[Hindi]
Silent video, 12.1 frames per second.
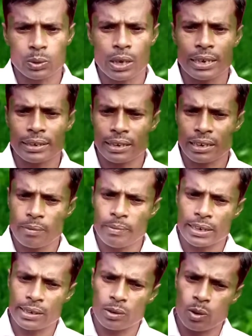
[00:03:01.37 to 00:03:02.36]
जुताई करके
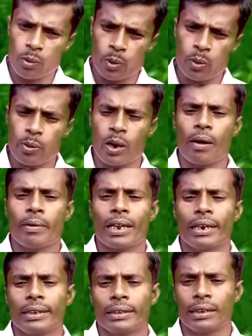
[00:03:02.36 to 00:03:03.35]
मिट्टी को भुरभुरा
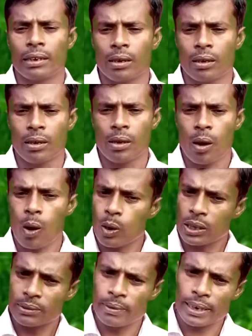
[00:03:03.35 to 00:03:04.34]
बना लेते हैं
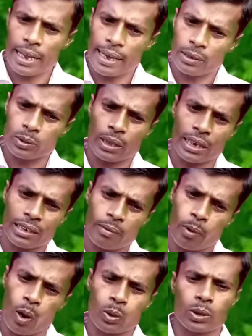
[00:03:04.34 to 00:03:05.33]
और इसमें गहरी जुताई की
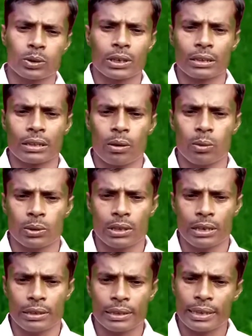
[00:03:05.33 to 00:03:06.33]
बहुत आवश्यकता
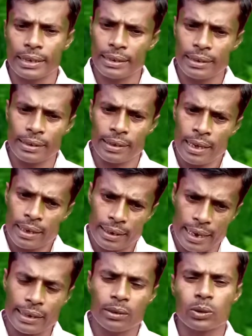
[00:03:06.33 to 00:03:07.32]
होती है जितनी ही
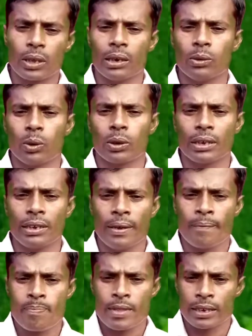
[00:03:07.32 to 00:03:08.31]
गहरी जुताई होगी
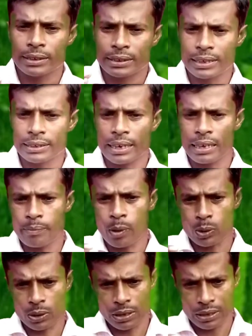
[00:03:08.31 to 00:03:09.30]
इसकी जड़ें
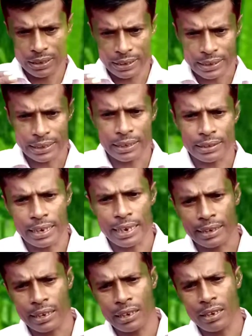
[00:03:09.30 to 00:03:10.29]
बहुत नीचे तक
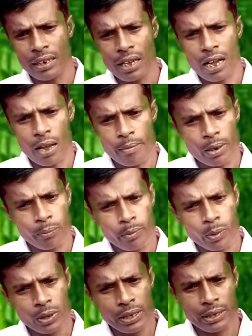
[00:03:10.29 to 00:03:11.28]
जाएंगी हमें
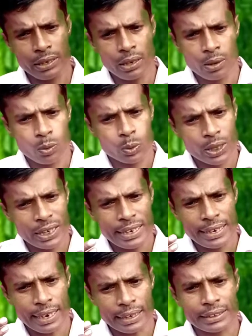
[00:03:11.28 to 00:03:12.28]
मूली उतनी
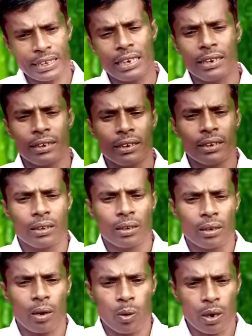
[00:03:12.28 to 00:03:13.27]
ही अच्छी
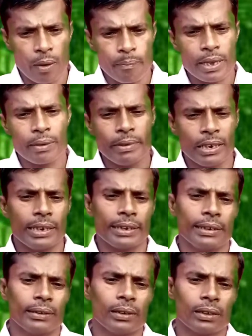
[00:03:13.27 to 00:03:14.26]
और लंबी
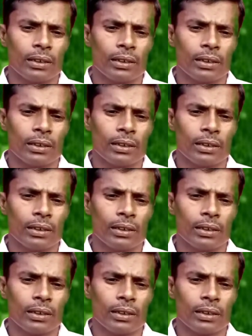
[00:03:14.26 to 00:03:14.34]
मिलेगी